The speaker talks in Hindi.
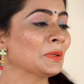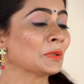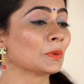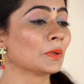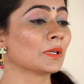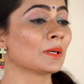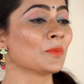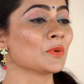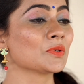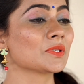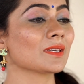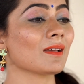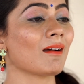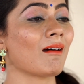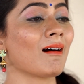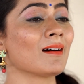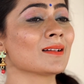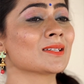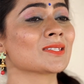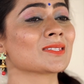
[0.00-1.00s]
उन्होंने मुझे
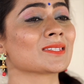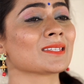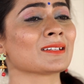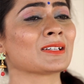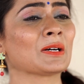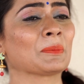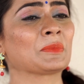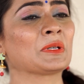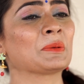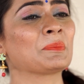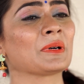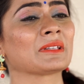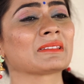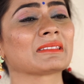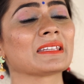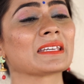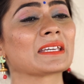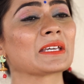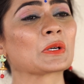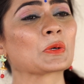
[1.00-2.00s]
आज तक अपनी
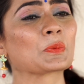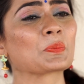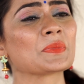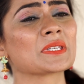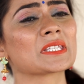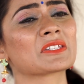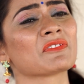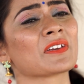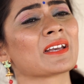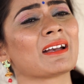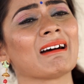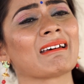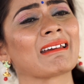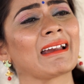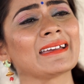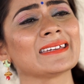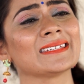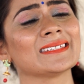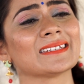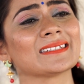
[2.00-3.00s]
पत्नी के रूप में
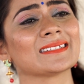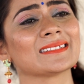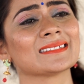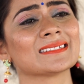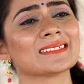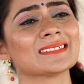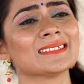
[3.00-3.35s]
स्वीकारा ही नहीं